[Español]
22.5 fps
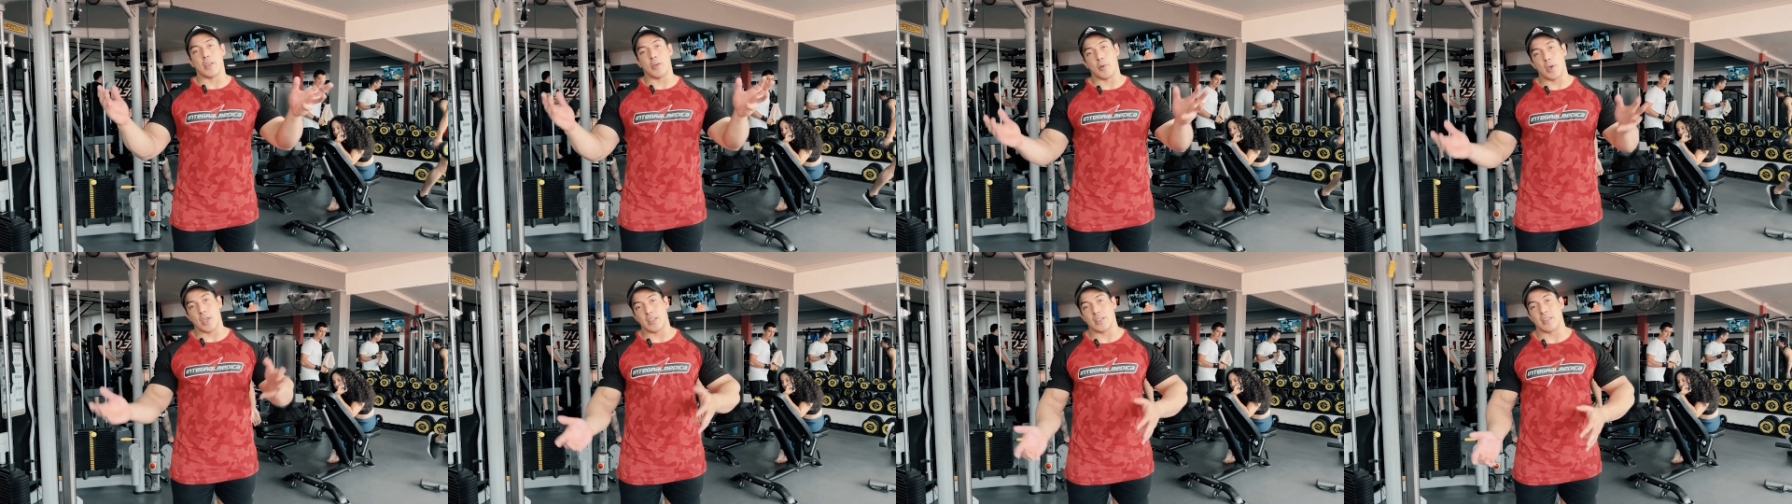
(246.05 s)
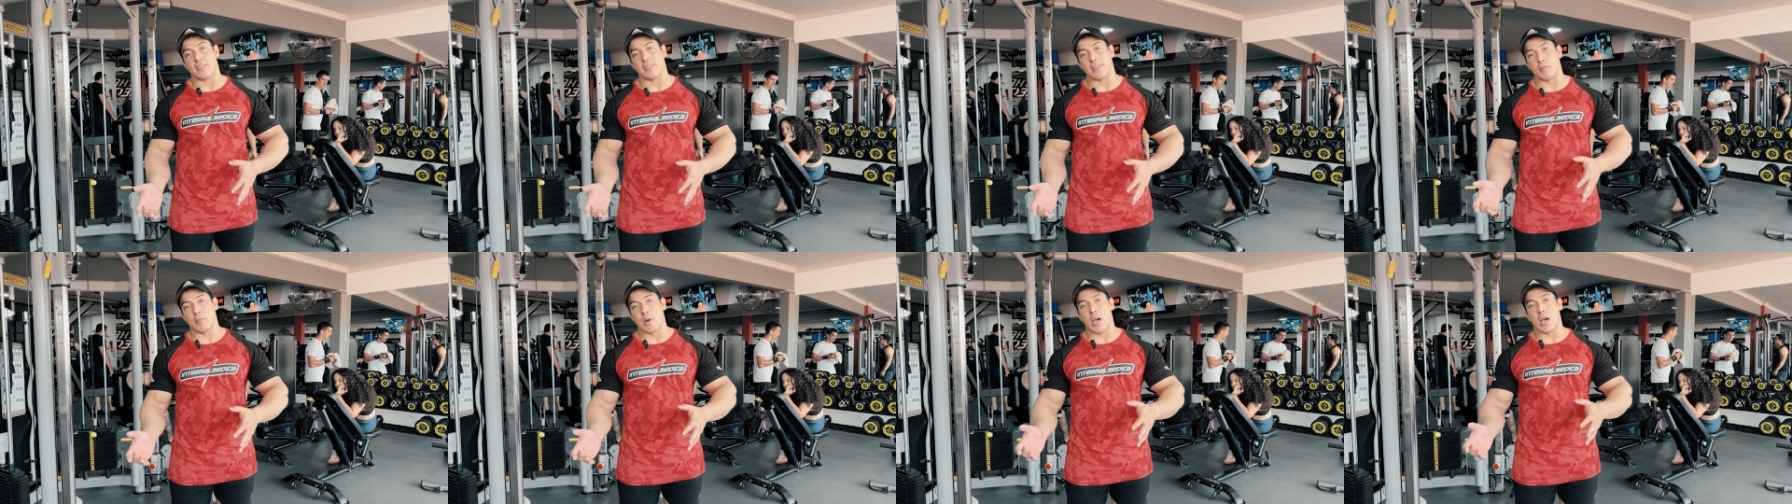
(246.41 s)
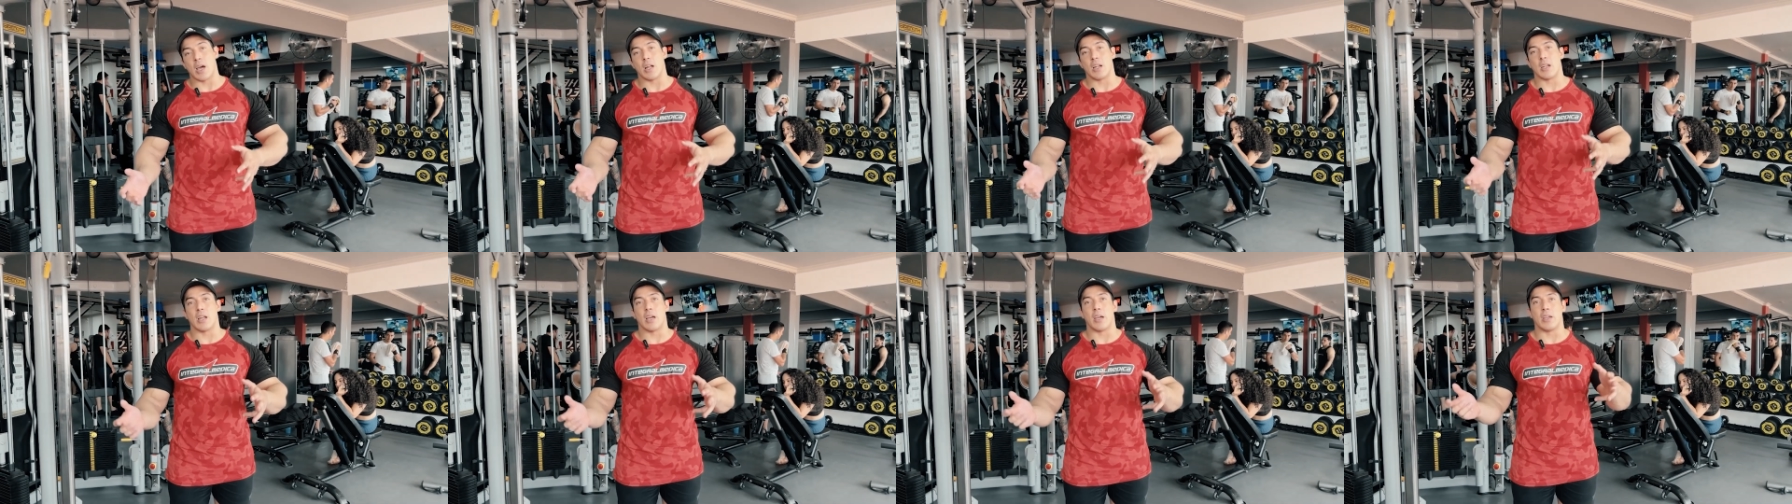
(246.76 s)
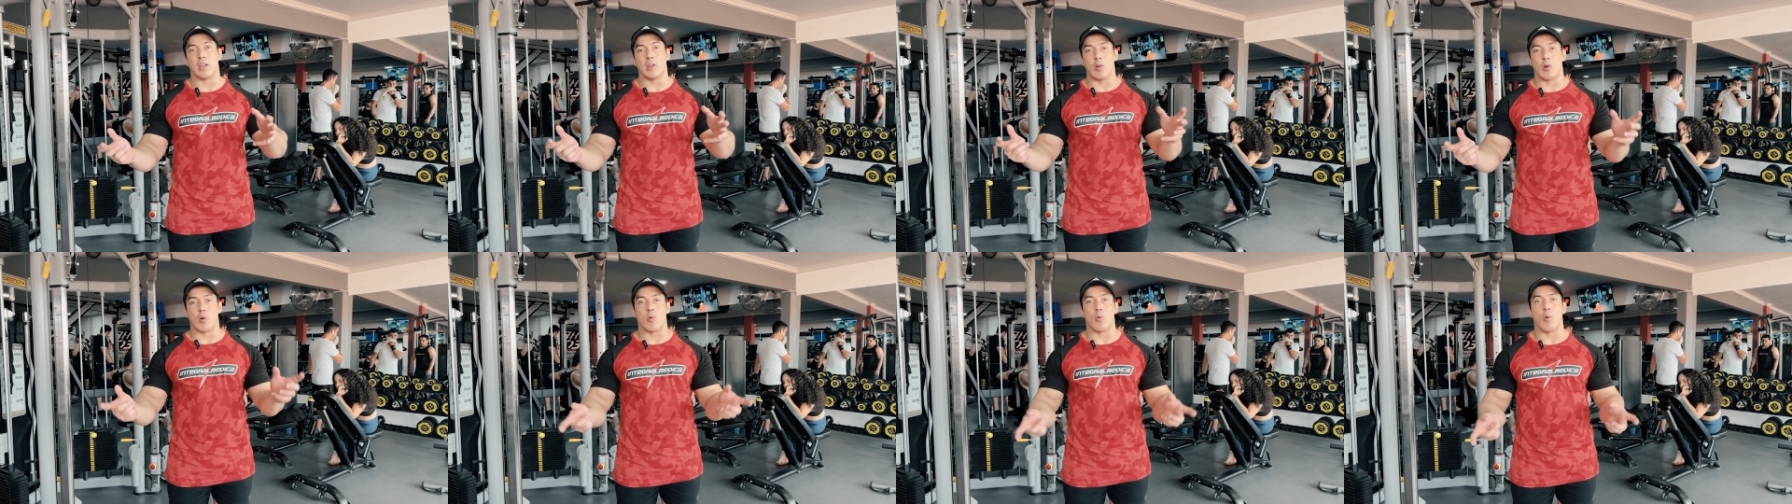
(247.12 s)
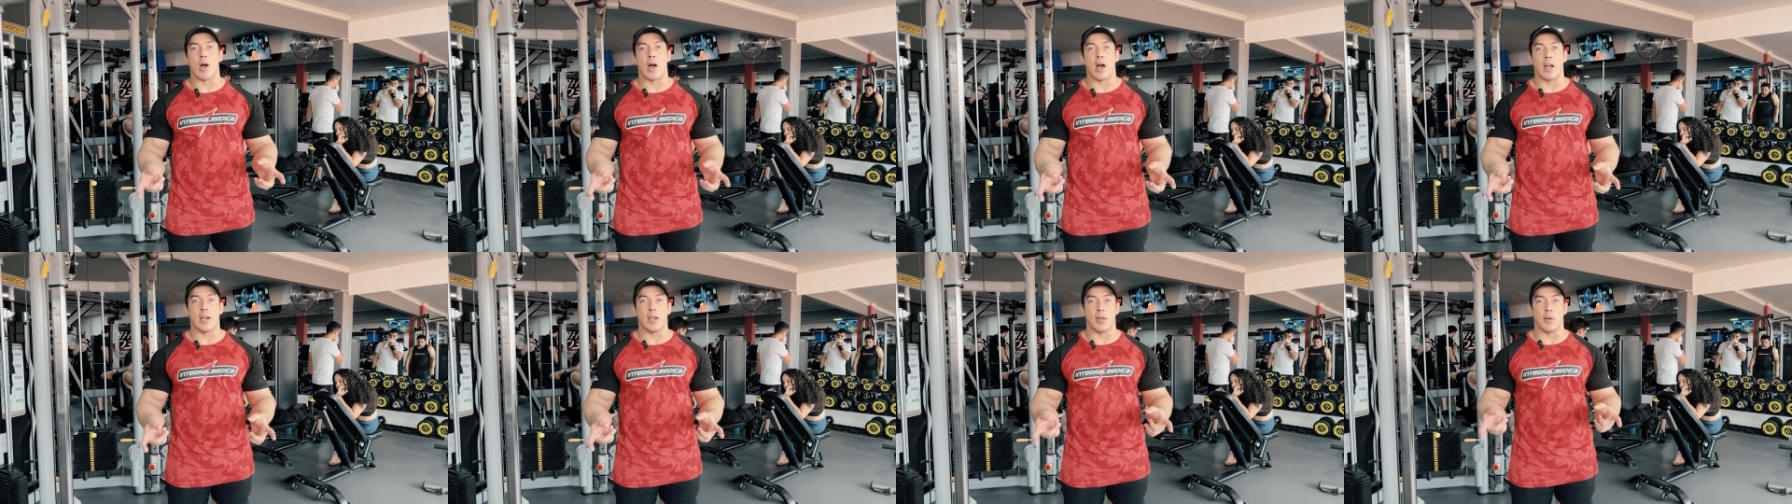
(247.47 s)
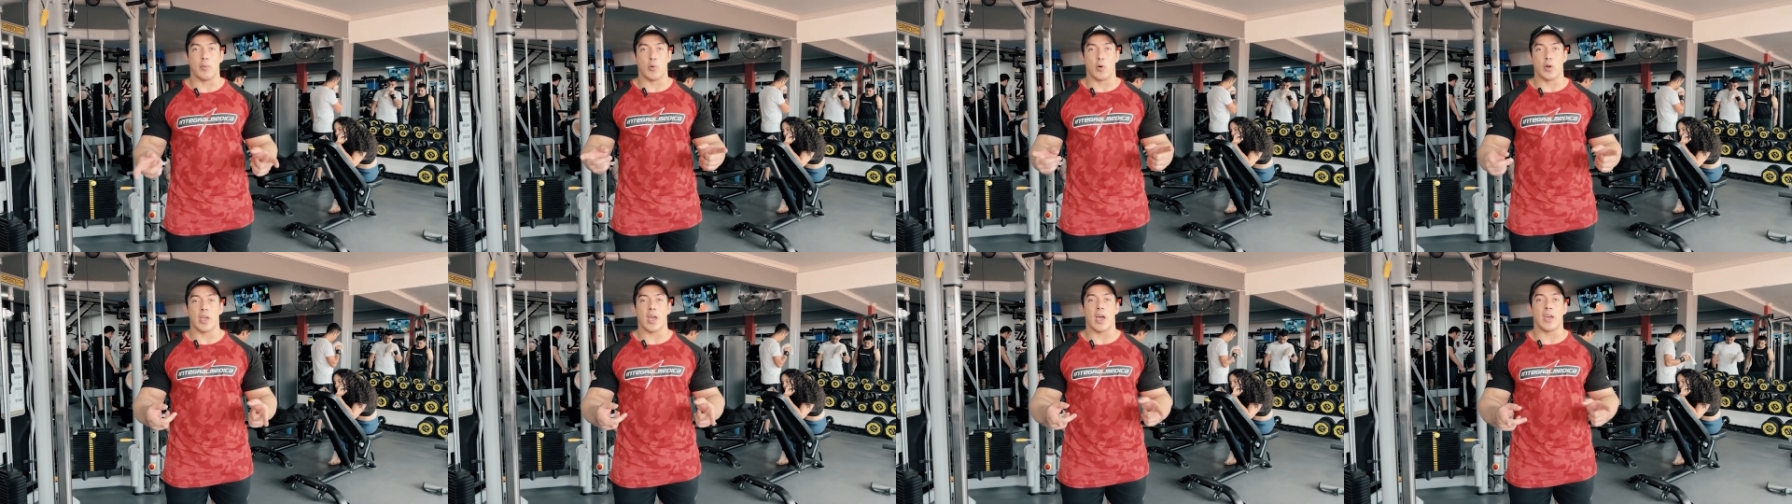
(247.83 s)
de 20 semanas en los cuales
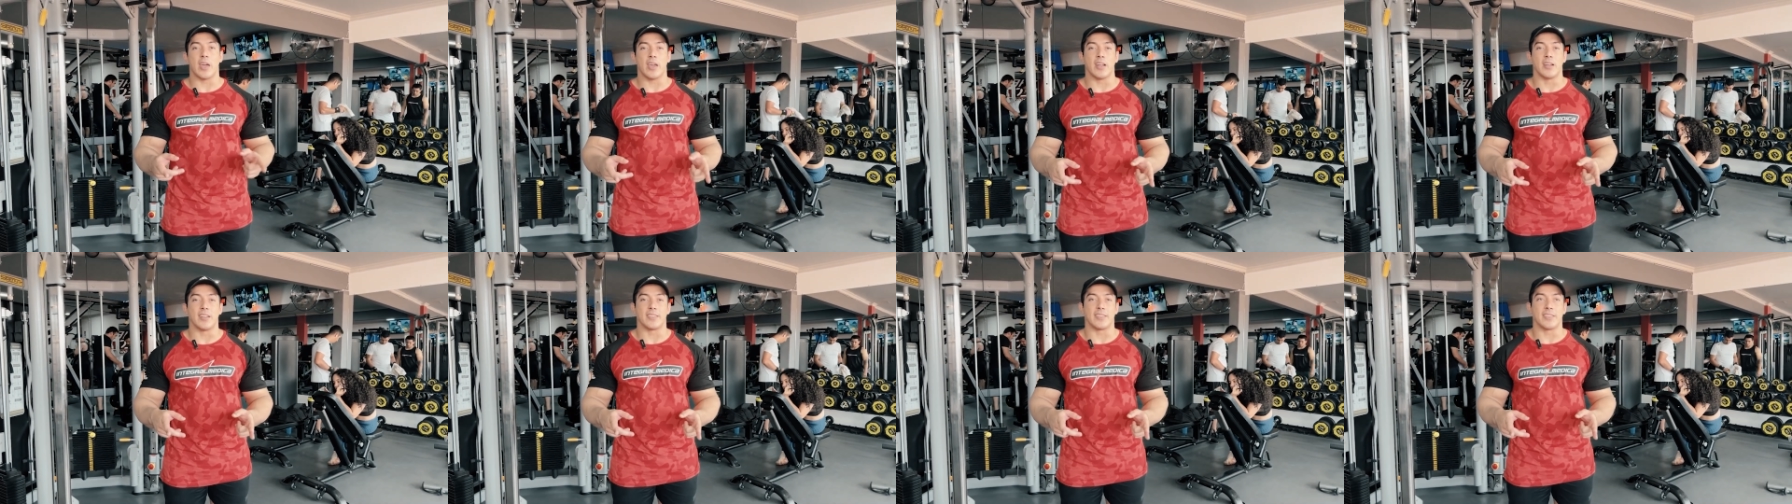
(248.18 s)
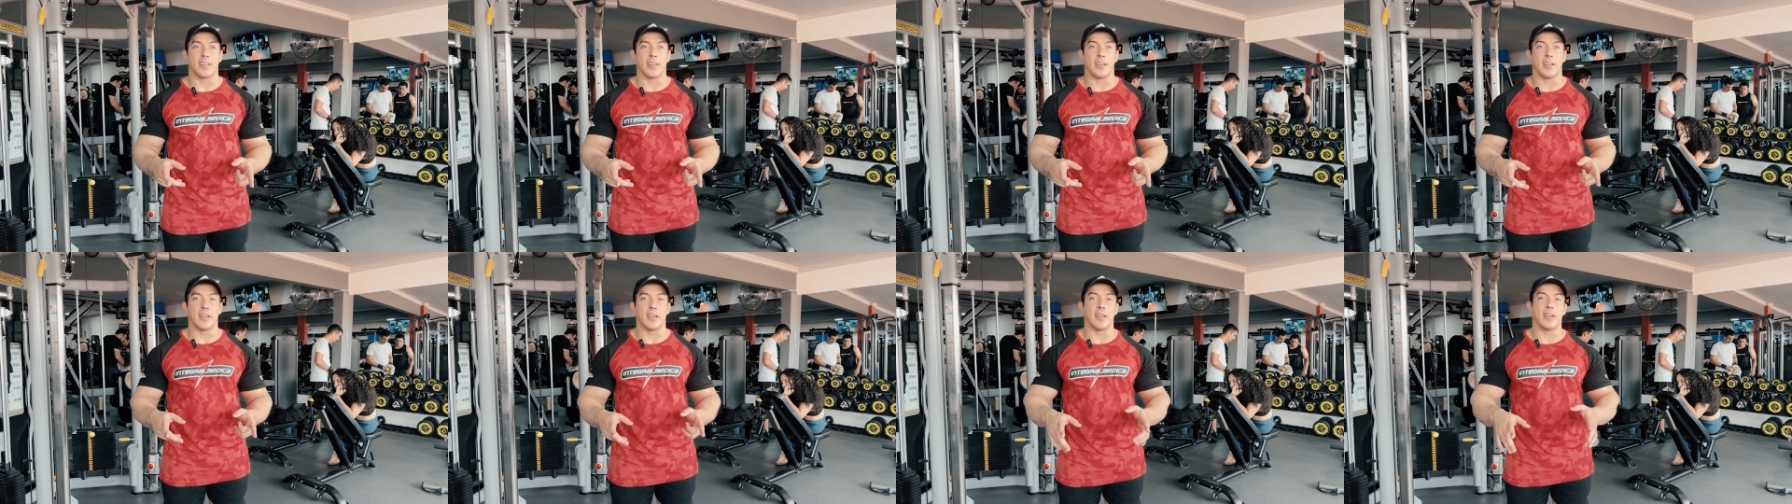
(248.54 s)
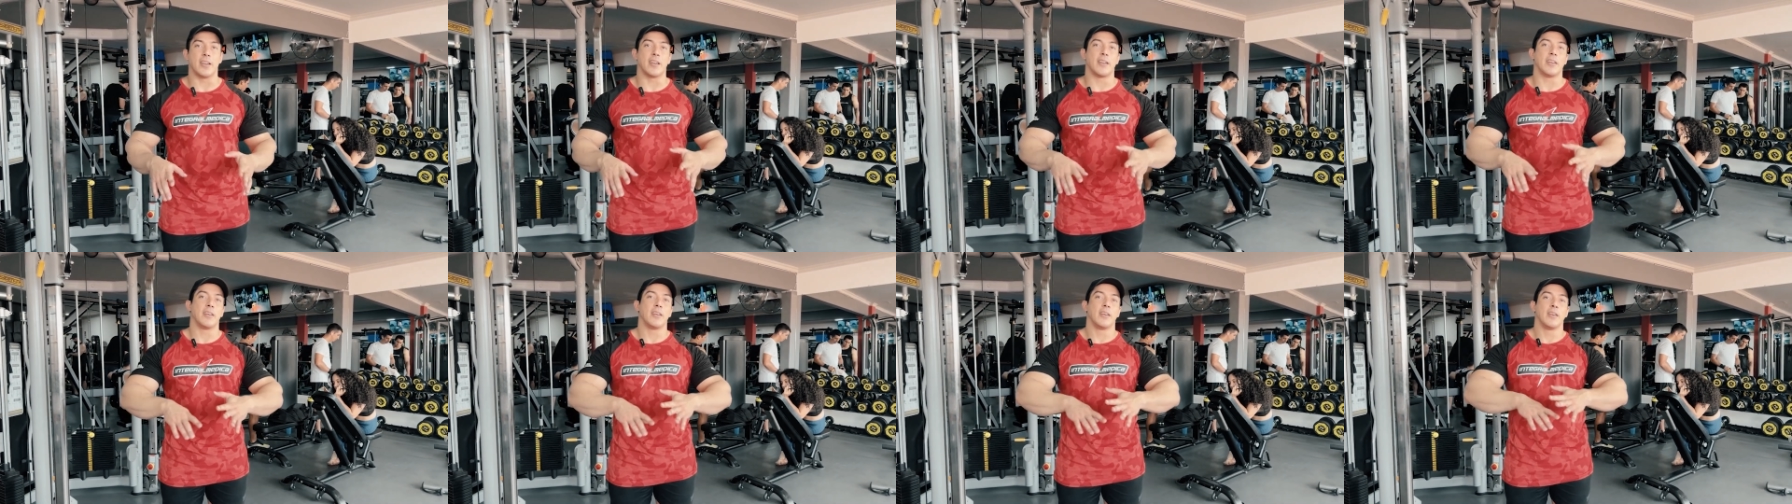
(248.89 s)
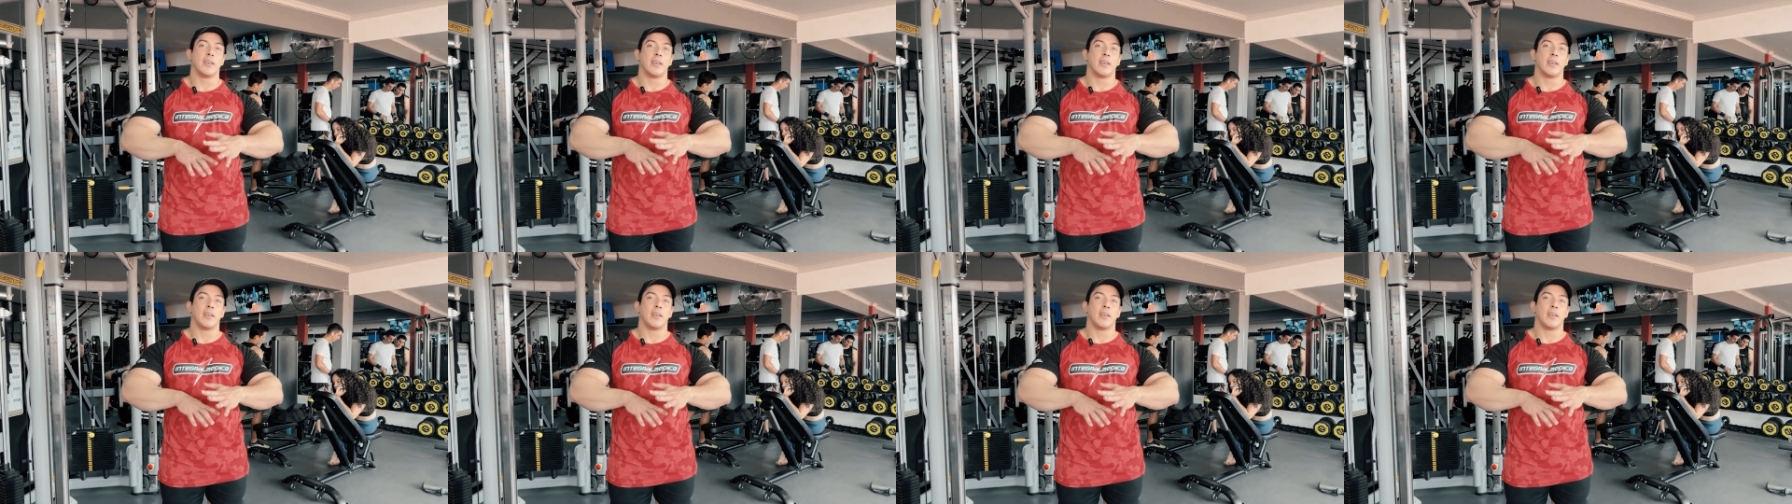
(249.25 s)
voy a ejercer